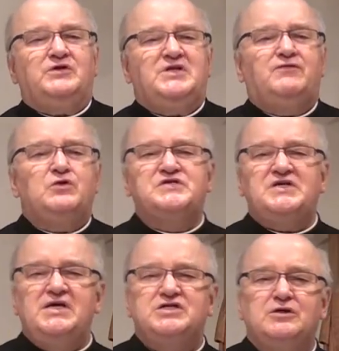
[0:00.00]

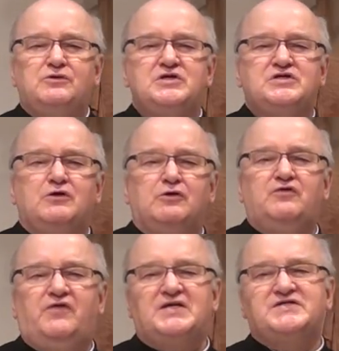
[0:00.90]
Nawrócenie się to jest
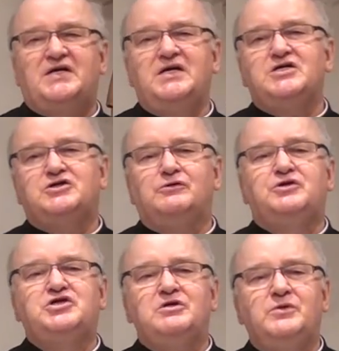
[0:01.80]
odwracanie się od
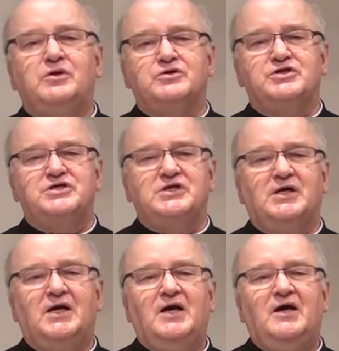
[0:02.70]

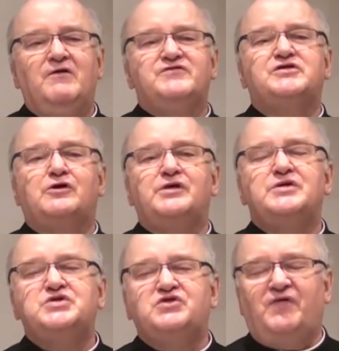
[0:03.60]
ciemności w
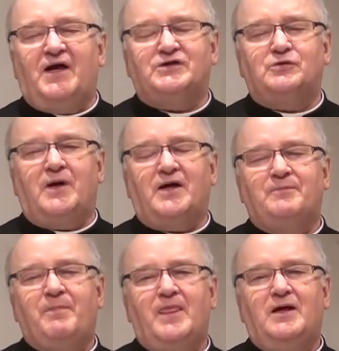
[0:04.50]
stronę światła,
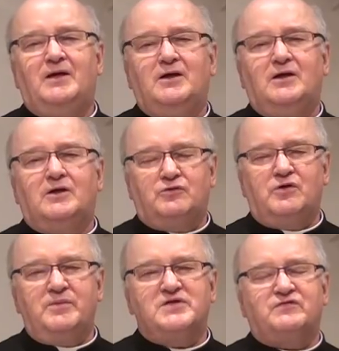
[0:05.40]

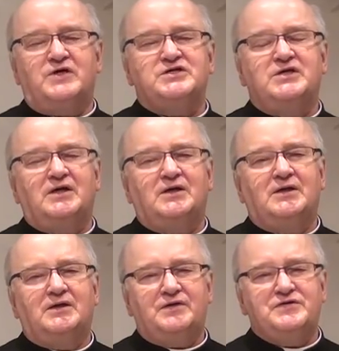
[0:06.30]
którym jest właśnie
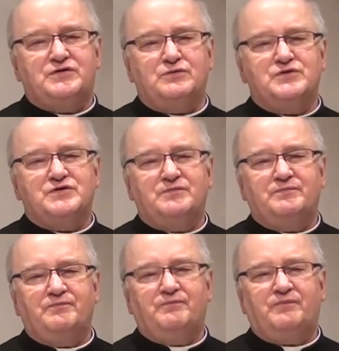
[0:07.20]
Chrystus.
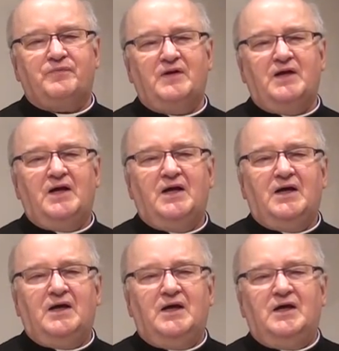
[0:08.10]

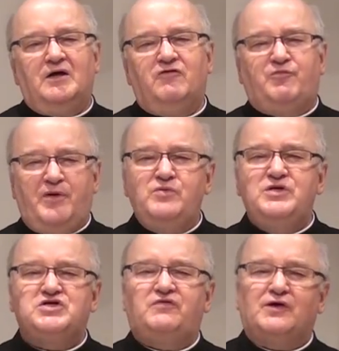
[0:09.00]
W
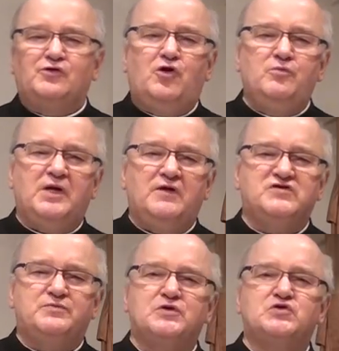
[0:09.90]
pełni świadomie i w
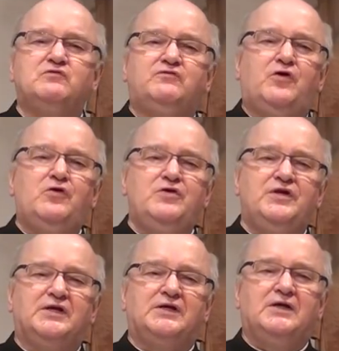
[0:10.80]
sposób
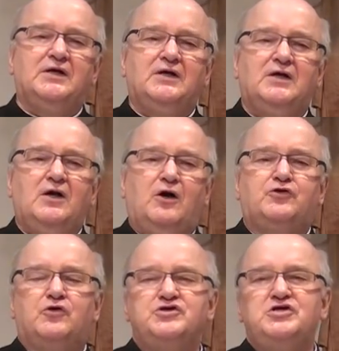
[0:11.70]
wolny
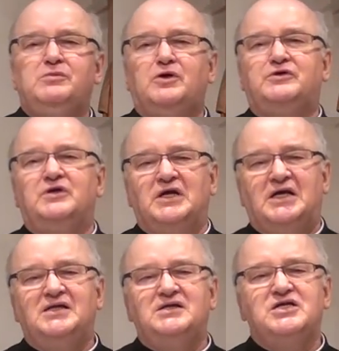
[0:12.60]
odchodzimy od
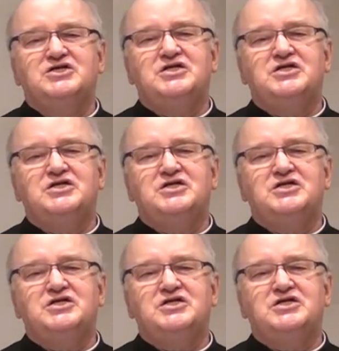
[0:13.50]
jednej